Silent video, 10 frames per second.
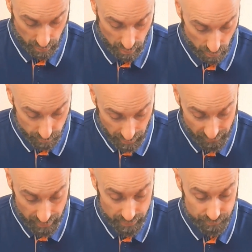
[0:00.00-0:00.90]
Alors, le
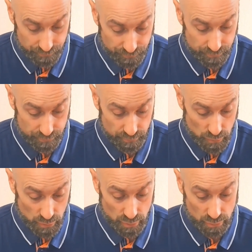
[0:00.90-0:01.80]
travail,
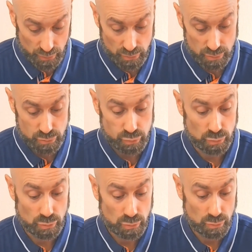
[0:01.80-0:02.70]
dans, ce
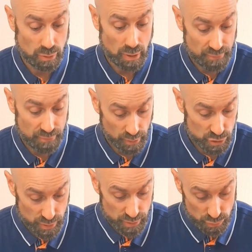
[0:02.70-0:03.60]
qu'on, qu'on a
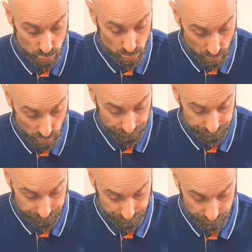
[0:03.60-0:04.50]
choisi ou non,
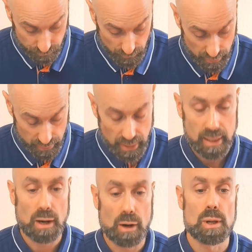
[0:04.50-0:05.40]
il y a
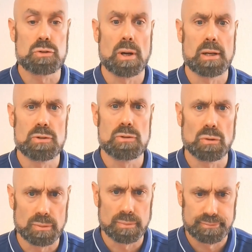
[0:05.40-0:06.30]
la relation avec les autres.